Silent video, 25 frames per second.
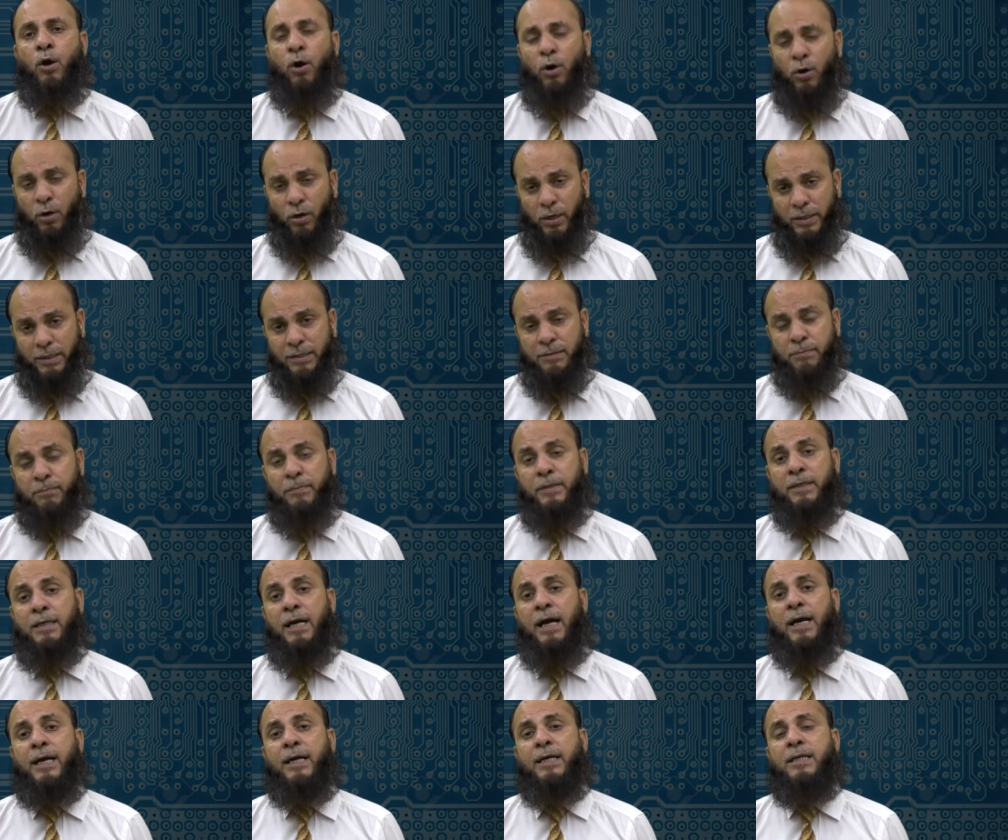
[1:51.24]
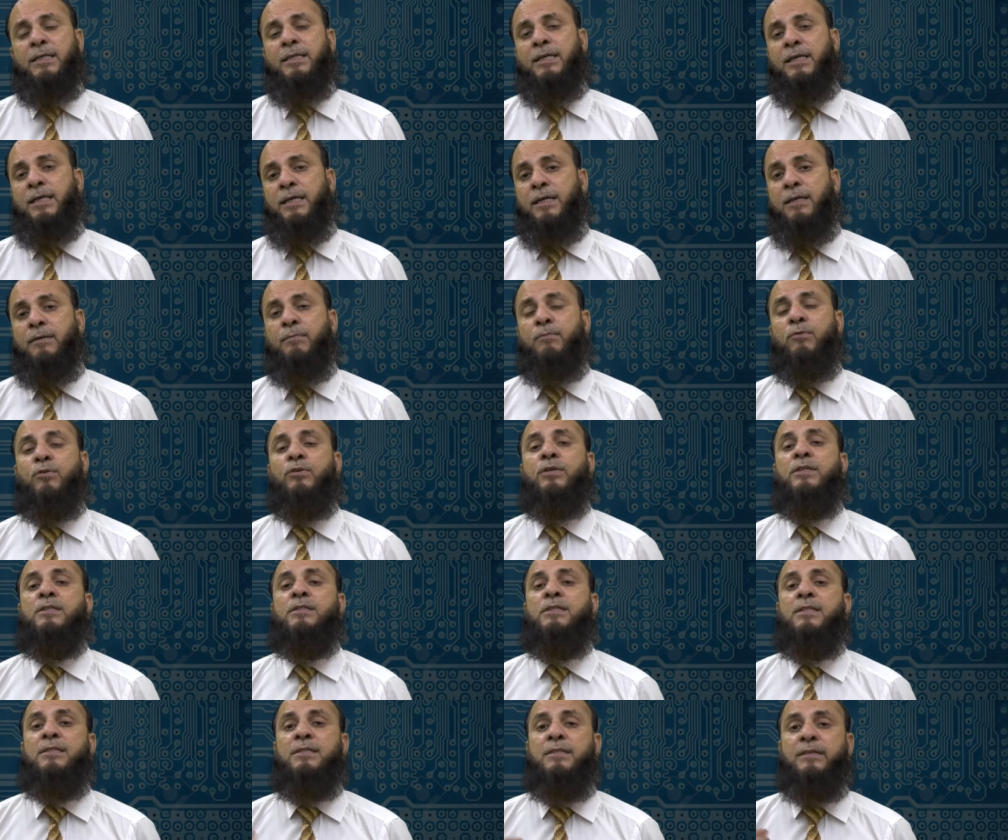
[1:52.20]
और इसमें आगे जाके हम लोग
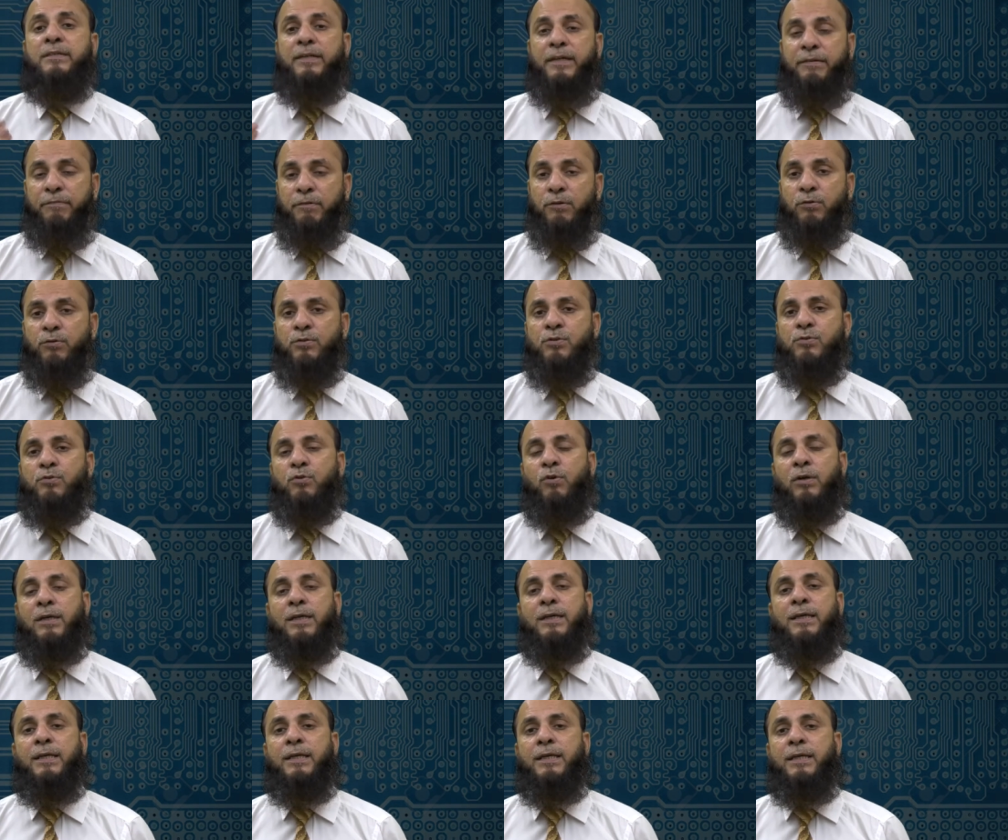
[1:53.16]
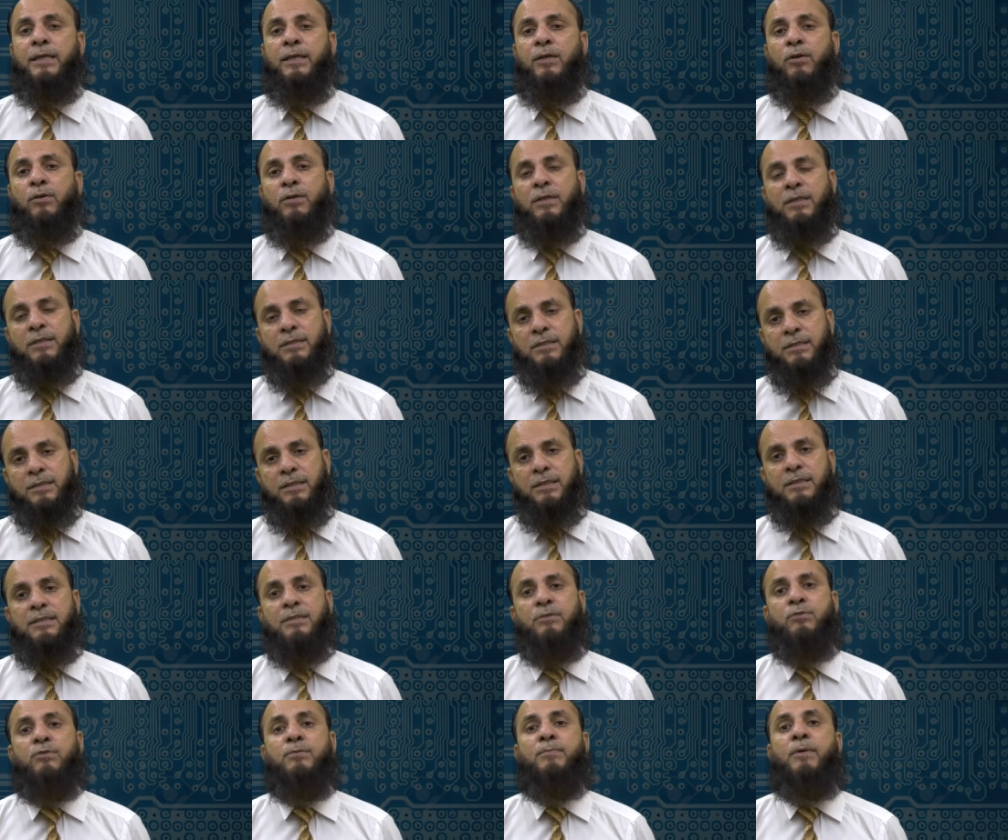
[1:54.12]
किस तरह से ड्राइवर को इंस्टॉल करेंगे और किस
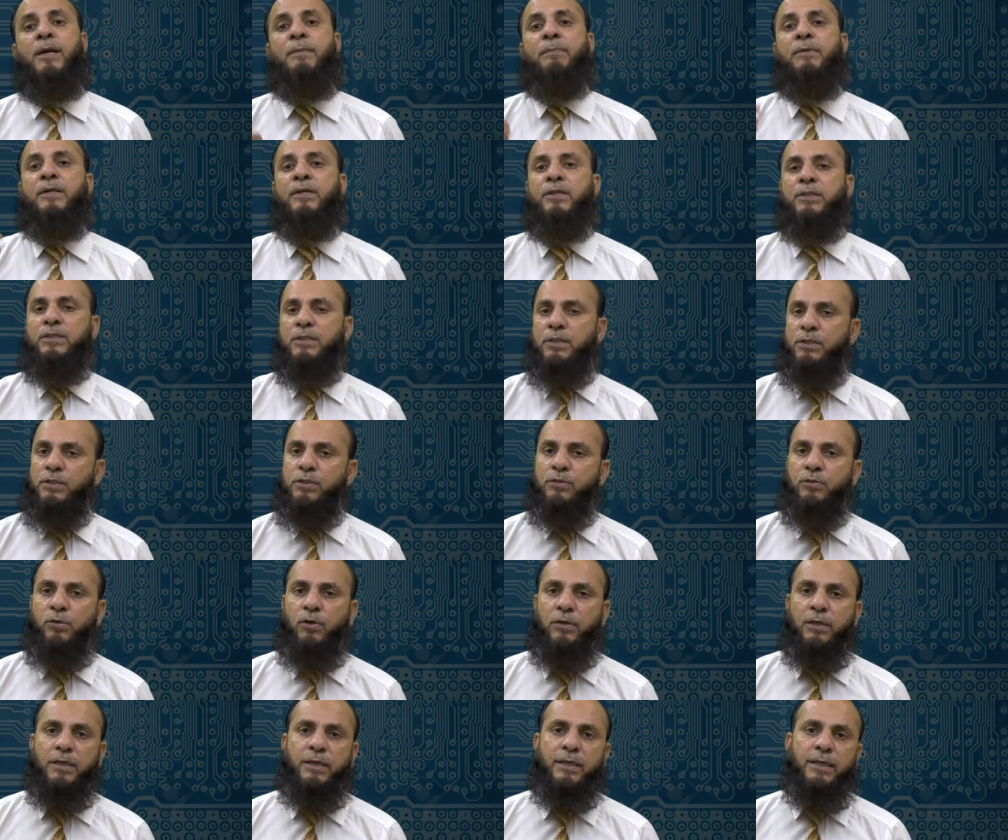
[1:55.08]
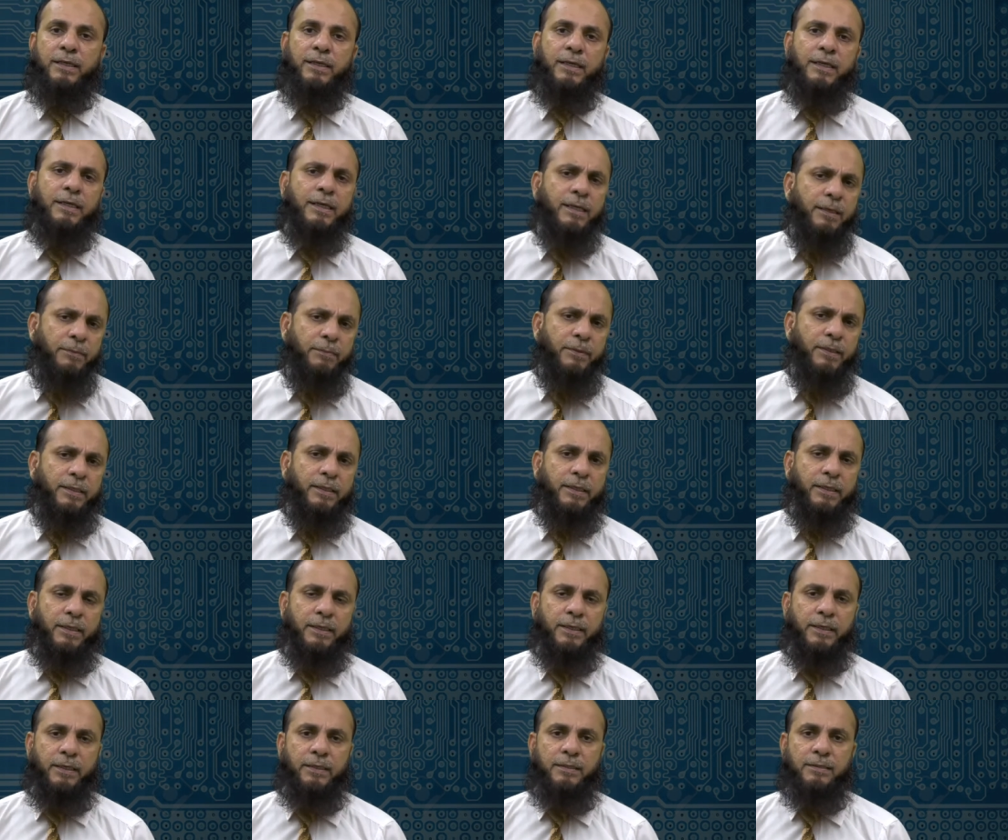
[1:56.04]
तरह से उसमें एप्लीकेशन इंस्टॉल करेंगे ये भी
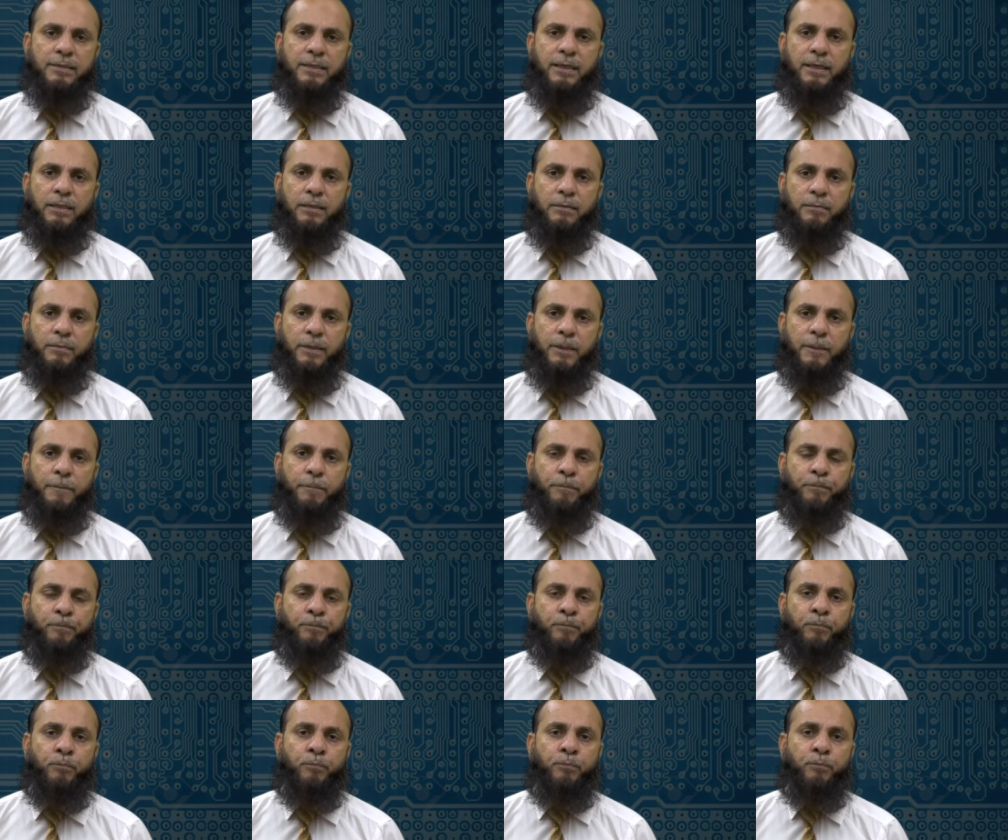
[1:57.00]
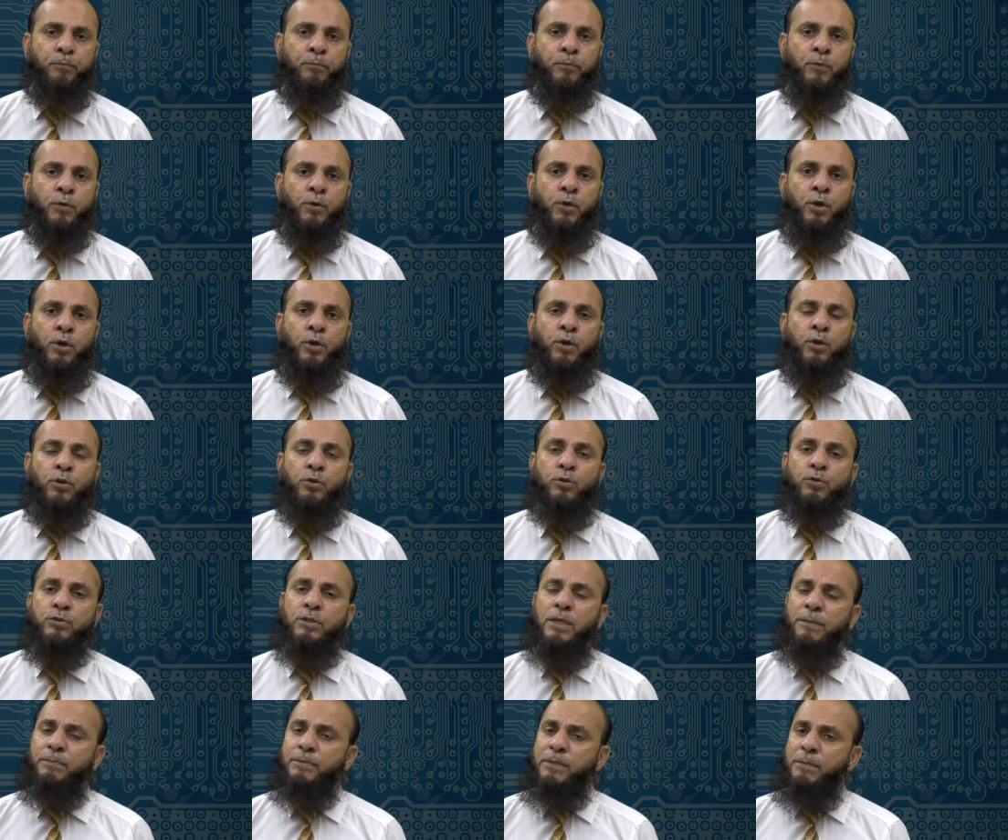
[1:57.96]
देखेंगे साथ में तो
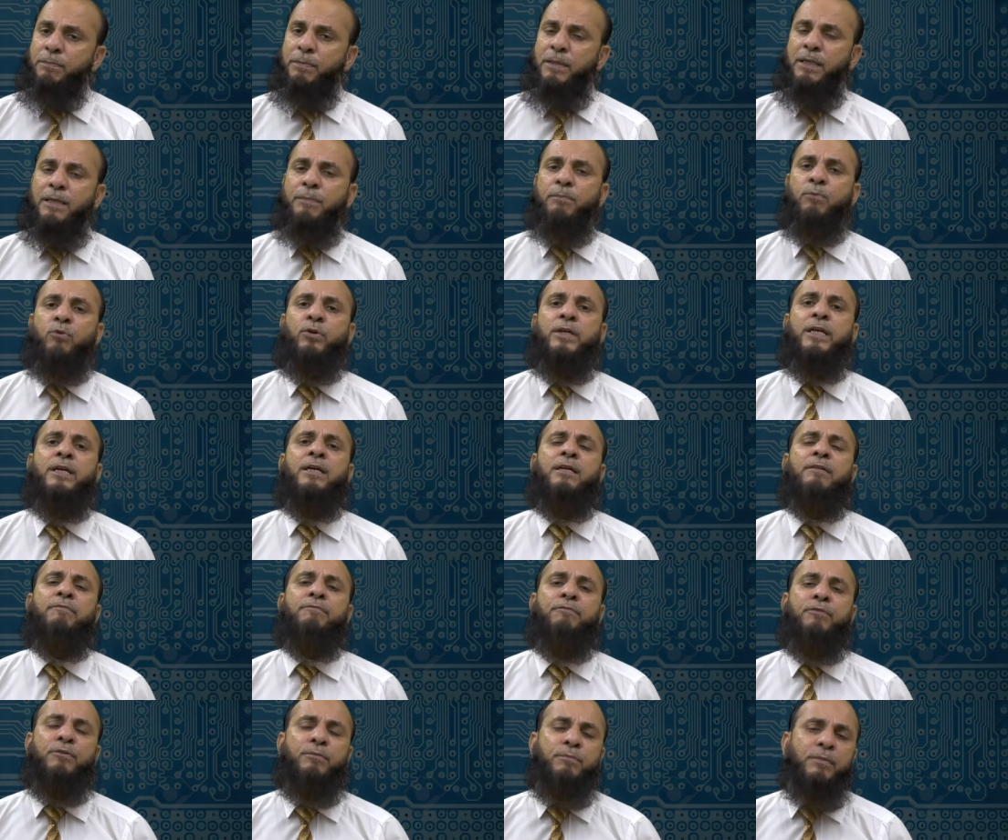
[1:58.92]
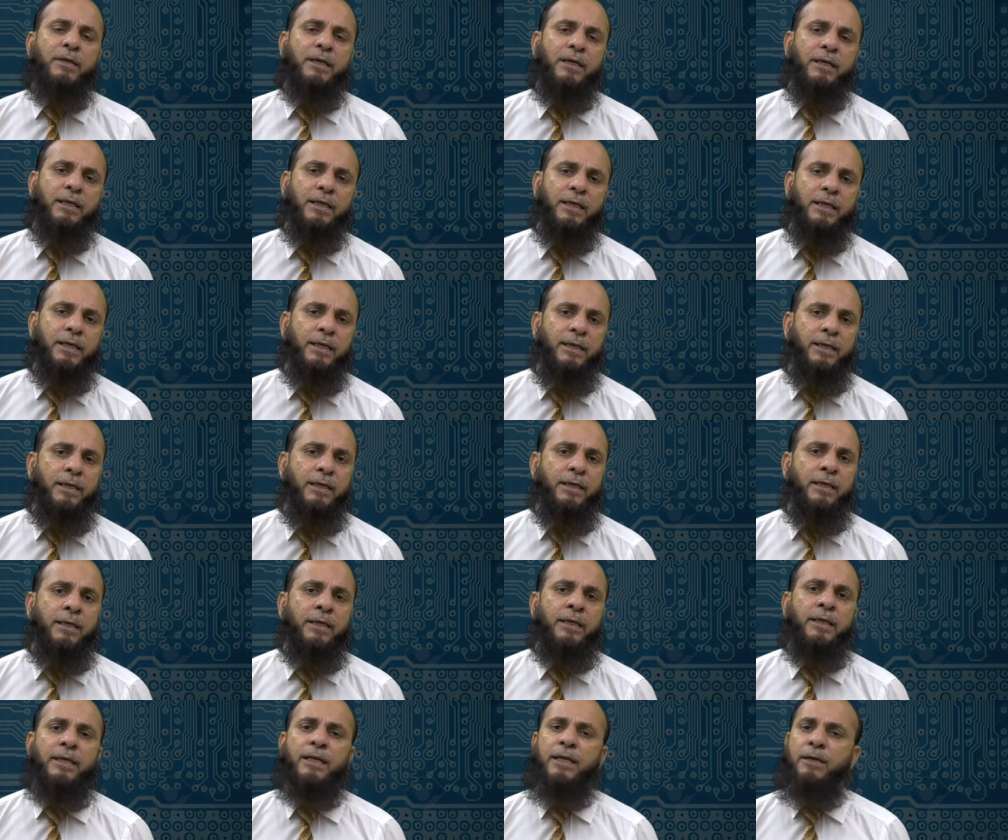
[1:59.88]
सबसे पहले हमको ये कंफर्म करना है
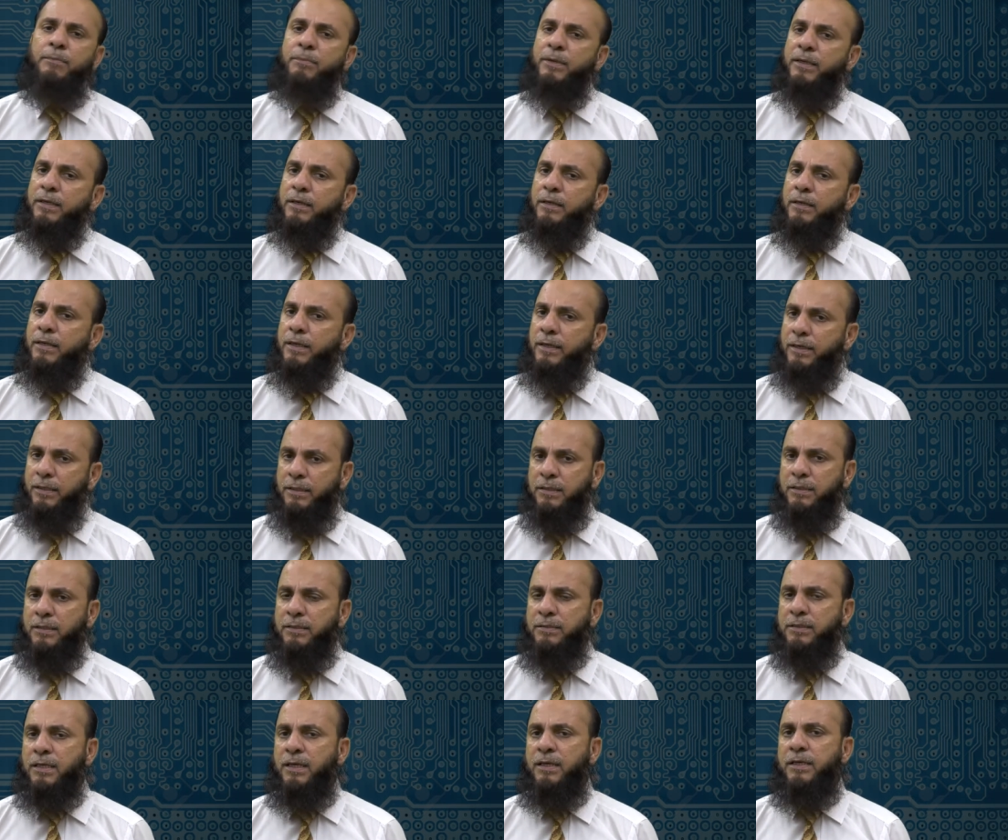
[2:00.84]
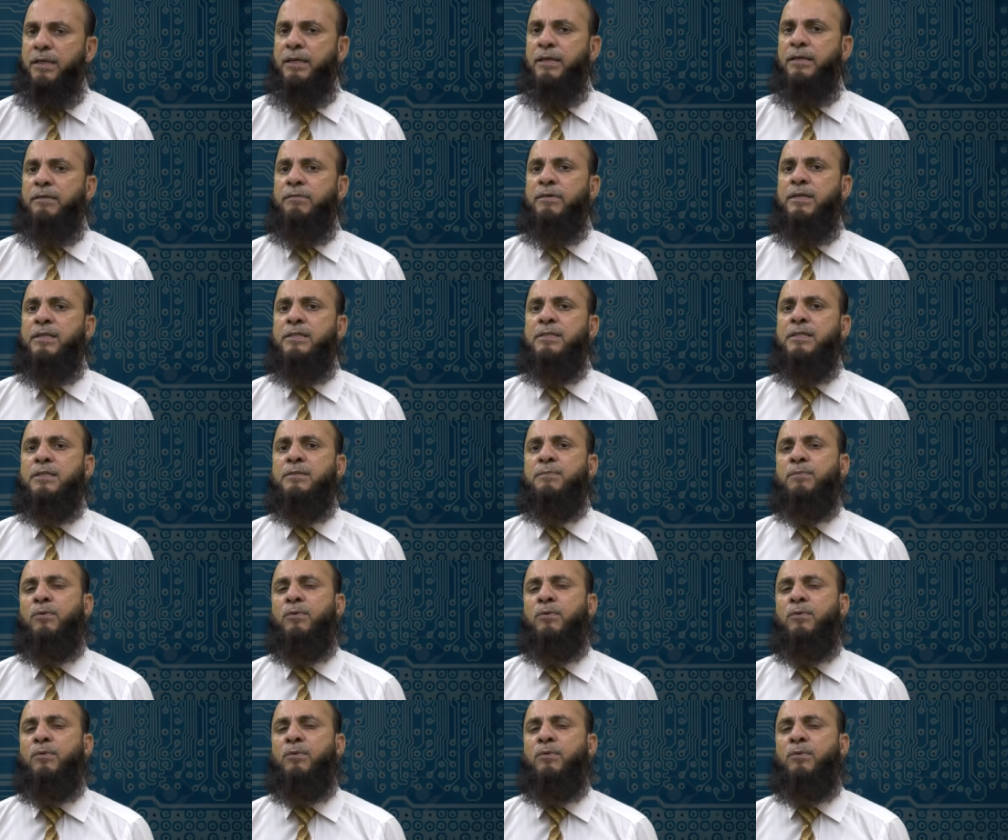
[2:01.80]
कि हमारे डायरे सारे डिवाइसेस